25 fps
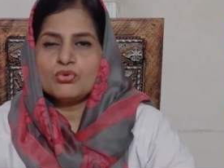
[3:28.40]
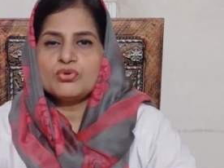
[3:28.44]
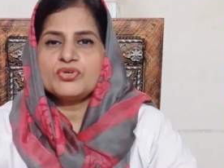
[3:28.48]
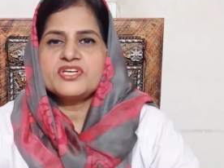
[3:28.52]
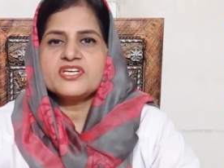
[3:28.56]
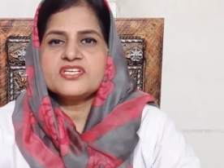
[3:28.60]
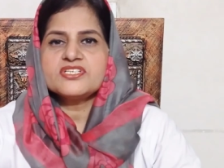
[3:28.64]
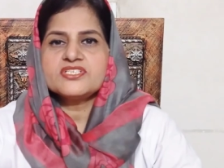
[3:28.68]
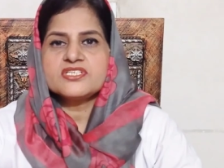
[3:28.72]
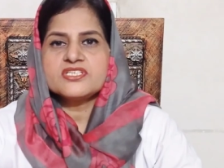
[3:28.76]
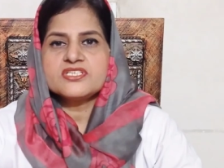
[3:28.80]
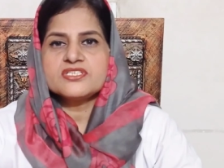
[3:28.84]
दूर
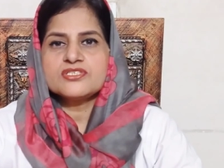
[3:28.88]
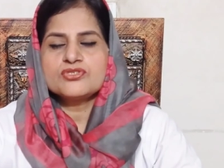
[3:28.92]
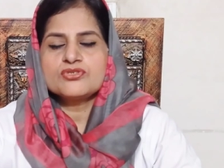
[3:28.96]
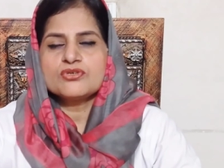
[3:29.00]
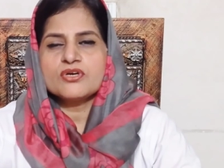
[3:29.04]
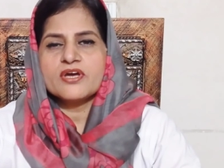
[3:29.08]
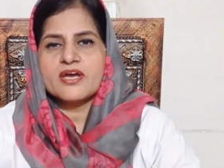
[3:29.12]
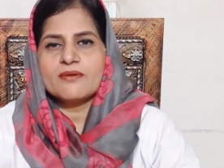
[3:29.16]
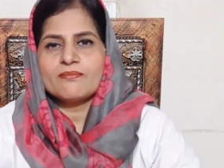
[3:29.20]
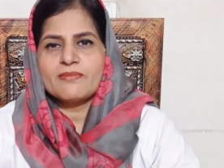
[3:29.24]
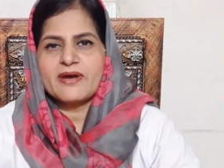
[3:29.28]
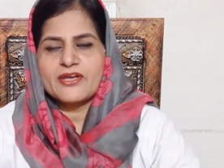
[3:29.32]
की चीज़
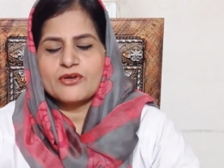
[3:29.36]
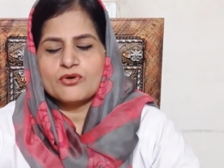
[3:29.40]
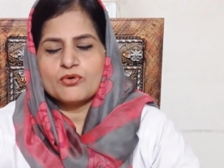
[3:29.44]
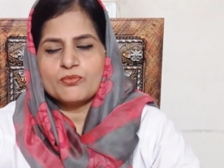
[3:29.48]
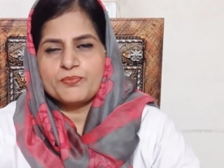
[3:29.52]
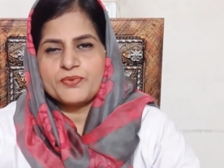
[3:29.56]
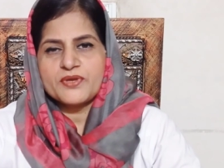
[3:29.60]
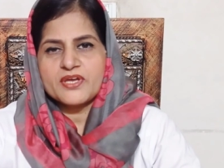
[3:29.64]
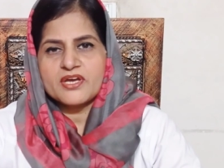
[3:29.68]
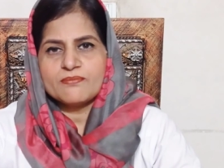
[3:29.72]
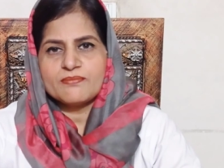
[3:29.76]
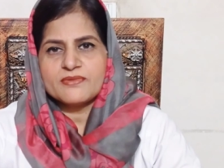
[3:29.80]
जो है
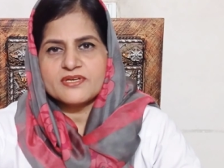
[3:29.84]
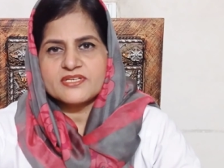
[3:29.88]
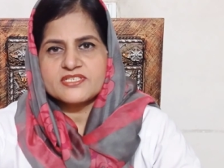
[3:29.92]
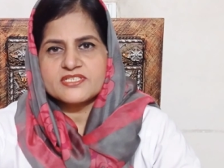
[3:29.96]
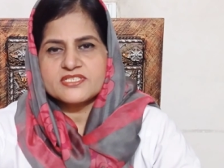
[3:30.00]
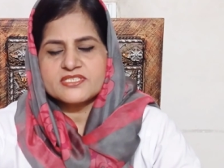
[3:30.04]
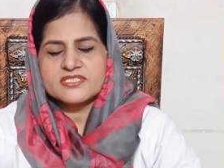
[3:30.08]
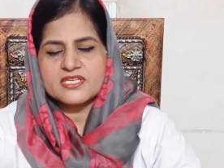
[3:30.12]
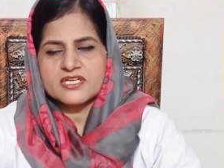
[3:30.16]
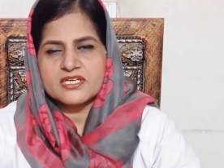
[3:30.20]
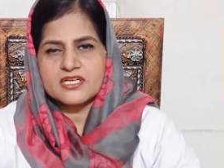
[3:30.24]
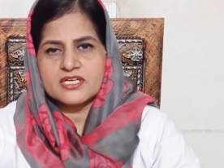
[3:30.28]
मायोपिया में
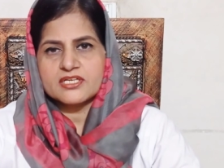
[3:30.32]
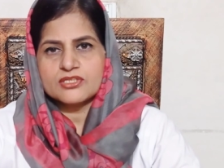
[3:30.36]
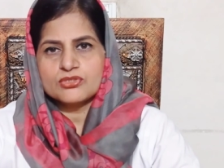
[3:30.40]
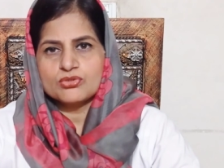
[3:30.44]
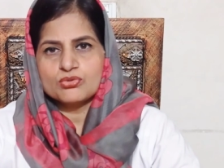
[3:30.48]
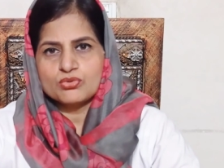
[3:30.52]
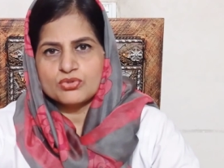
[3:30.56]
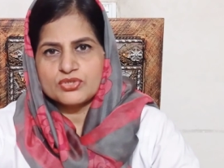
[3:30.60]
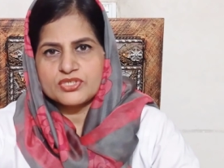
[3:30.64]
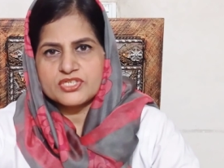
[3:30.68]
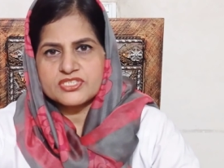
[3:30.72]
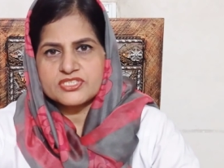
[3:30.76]
जिस तरह की
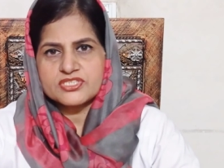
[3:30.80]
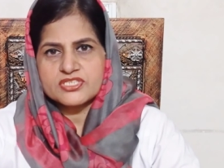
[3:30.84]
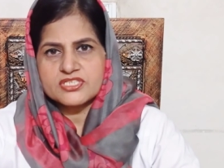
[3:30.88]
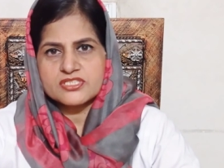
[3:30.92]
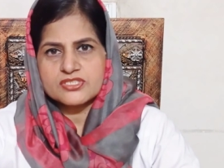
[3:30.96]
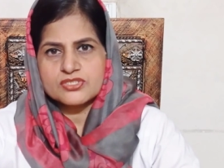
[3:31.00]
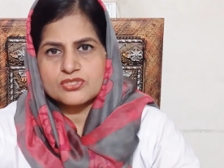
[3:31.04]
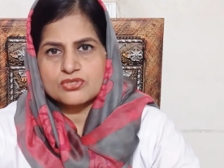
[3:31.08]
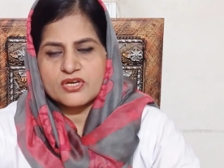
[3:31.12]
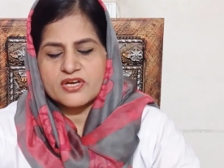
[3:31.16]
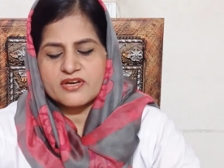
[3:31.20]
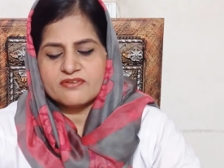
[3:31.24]
दूर की
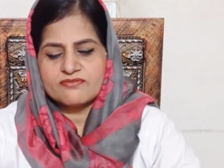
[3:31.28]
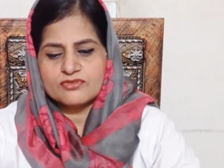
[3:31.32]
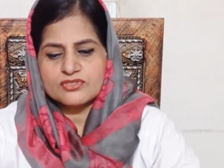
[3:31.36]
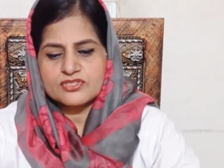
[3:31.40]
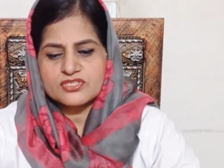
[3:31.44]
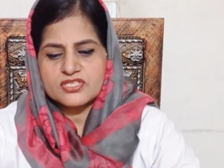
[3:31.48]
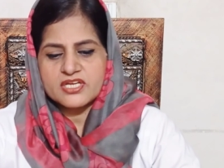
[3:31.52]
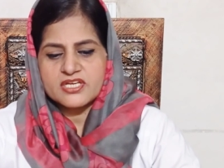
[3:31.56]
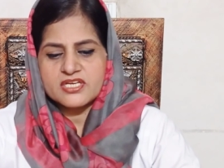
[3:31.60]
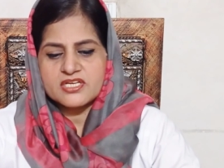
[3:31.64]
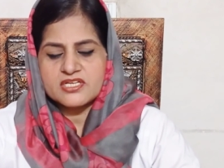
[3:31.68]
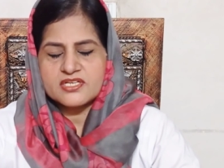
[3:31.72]
चीज़ जो है वो
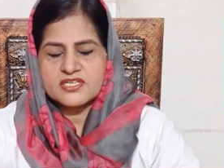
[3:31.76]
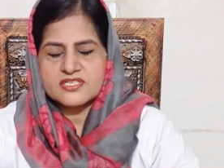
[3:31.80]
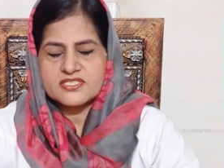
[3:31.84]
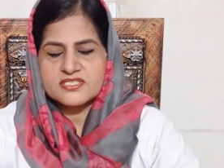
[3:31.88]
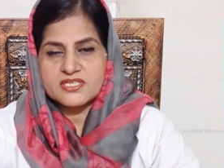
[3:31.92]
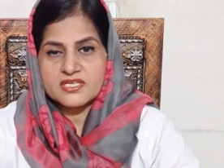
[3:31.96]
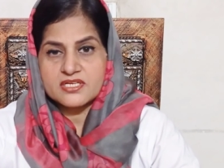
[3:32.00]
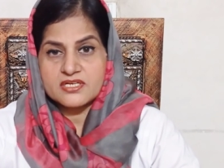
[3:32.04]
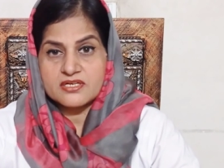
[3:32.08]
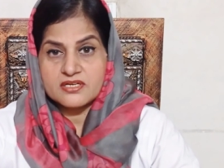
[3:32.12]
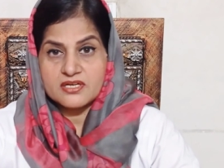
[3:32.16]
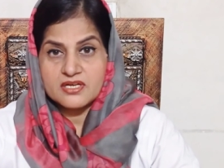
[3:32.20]
सही
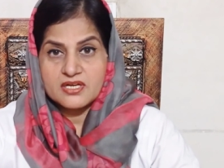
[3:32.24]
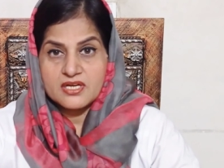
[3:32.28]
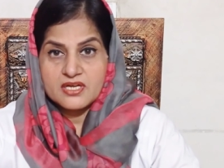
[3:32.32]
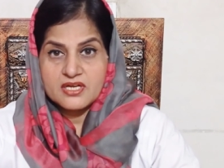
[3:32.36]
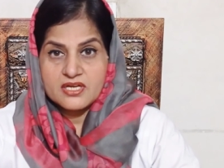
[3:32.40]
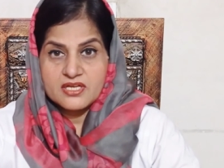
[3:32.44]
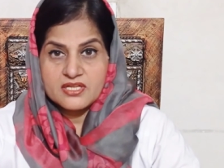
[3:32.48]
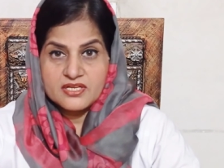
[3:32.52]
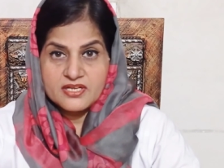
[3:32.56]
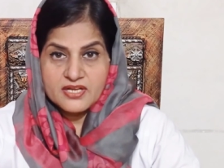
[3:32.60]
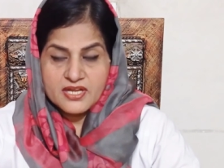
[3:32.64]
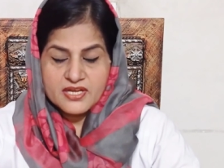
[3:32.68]
नज़र
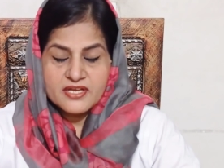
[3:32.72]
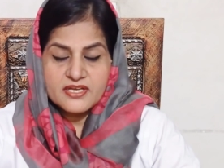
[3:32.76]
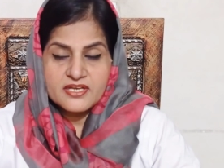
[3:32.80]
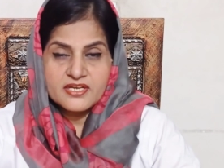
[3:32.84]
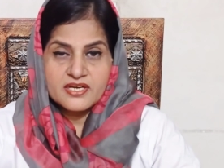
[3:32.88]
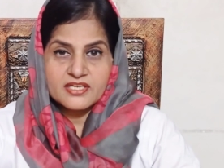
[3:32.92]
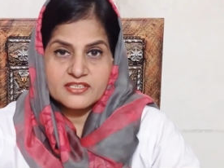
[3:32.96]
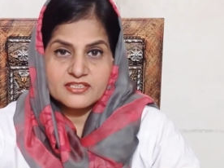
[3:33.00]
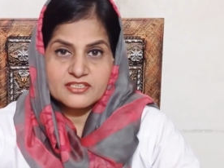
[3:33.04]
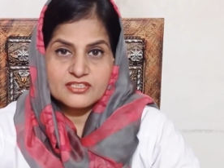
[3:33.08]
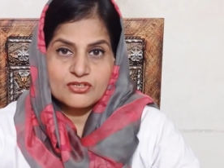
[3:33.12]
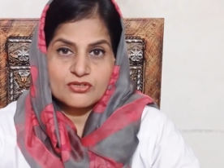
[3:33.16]

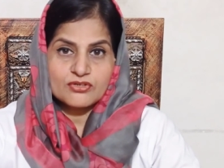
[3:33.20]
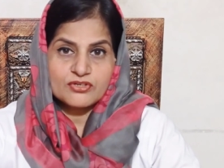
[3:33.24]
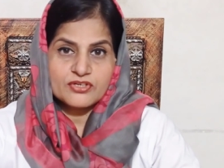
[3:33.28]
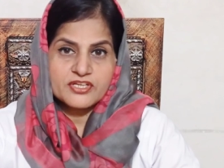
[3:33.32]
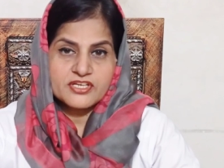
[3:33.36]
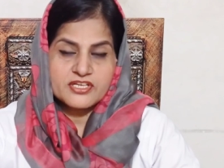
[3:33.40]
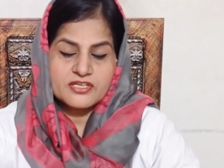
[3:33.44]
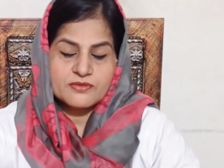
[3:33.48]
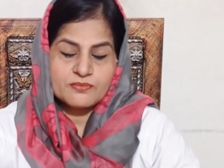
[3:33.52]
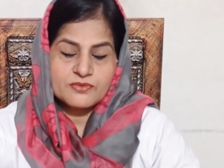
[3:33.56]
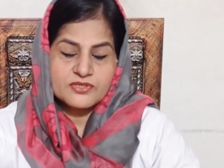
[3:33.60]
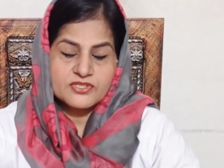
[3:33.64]
नहीं आती और
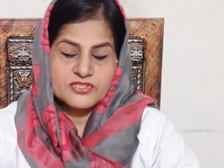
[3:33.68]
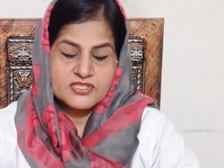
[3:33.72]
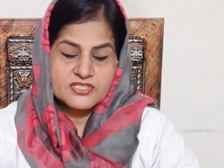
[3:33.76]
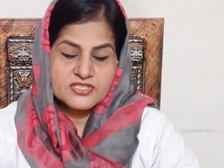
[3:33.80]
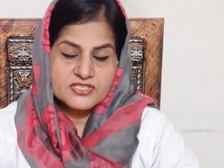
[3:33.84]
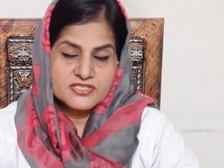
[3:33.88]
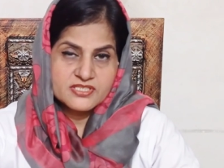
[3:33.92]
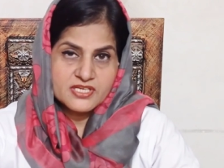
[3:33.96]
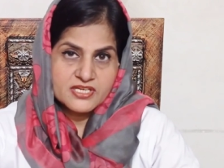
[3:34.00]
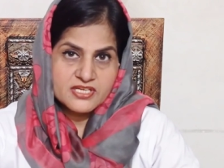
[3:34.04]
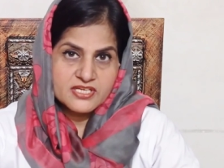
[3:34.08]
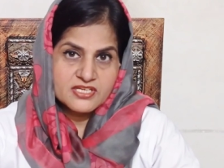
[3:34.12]
करीब की
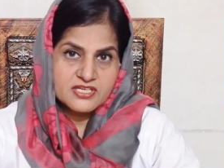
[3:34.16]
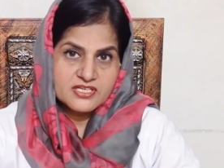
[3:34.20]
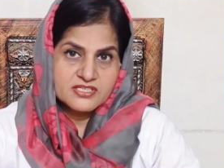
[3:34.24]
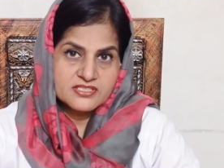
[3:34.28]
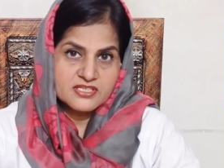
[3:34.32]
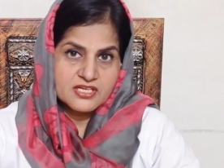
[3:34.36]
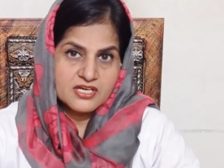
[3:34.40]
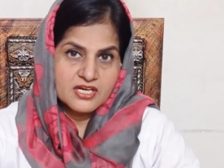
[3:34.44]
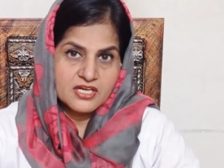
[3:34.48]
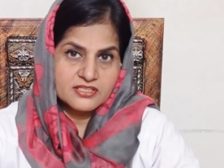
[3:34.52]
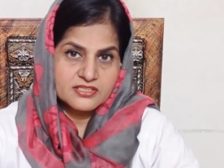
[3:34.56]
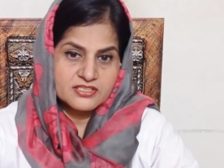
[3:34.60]
चीज़ सही
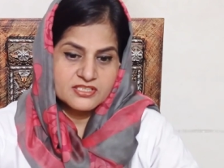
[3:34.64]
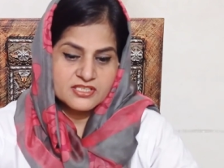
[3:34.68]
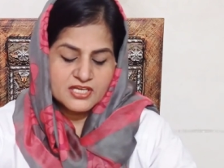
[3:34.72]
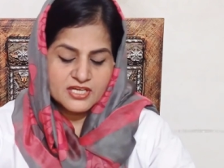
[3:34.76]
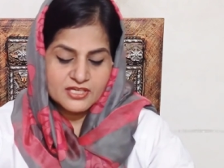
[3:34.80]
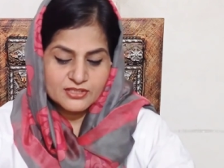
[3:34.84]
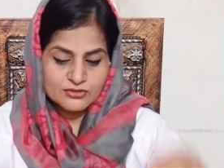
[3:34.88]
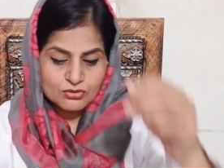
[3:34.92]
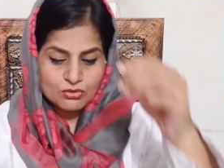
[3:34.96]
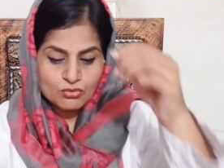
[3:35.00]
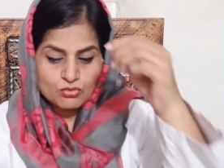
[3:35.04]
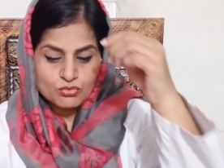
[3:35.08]
नज़र आती
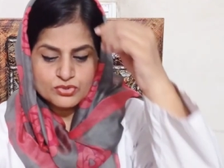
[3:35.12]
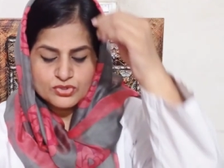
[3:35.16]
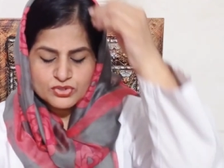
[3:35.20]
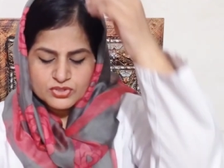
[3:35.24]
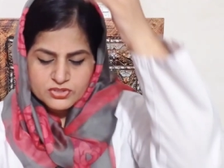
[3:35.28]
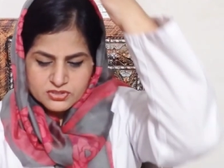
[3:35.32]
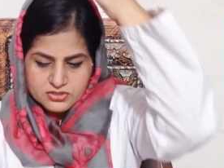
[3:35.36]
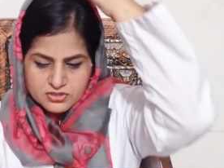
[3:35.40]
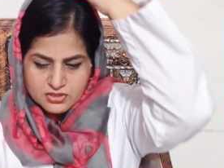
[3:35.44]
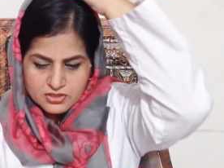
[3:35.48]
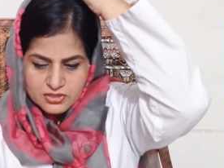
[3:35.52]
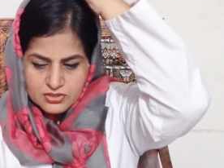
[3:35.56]
है तो
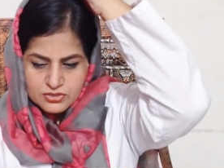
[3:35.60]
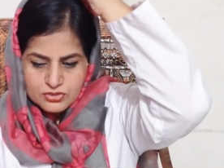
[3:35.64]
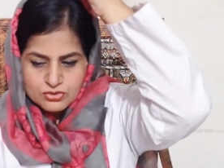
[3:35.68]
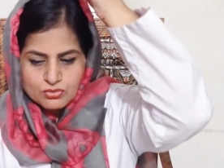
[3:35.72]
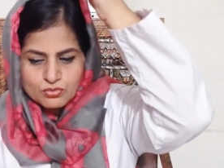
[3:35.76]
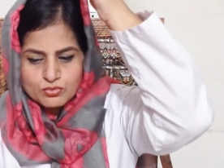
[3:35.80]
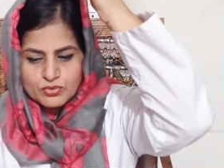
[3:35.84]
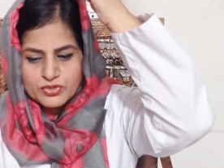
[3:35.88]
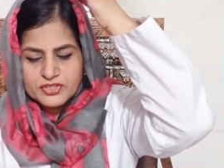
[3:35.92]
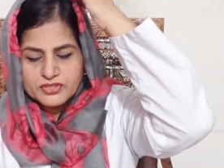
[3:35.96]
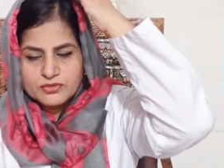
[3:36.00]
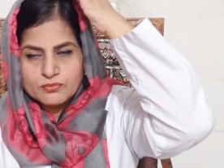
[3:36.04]
उस
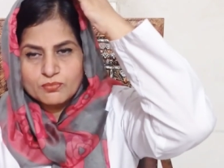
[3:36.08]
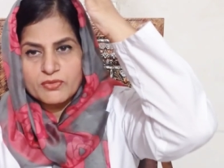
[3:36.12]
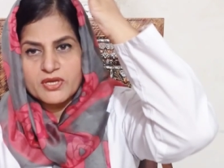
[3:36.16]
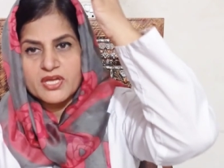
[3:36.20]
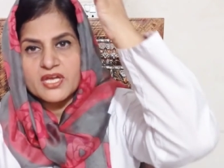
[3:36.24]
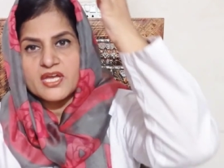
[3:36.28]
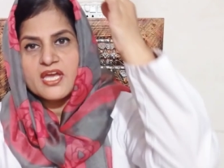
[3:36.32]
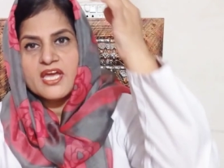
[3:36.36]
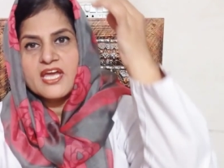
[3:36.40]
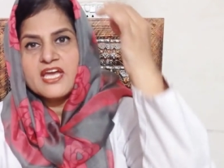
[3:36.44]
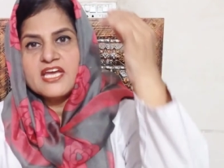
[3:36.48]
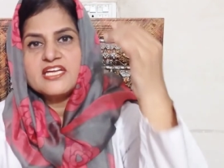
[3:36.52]
सूरत में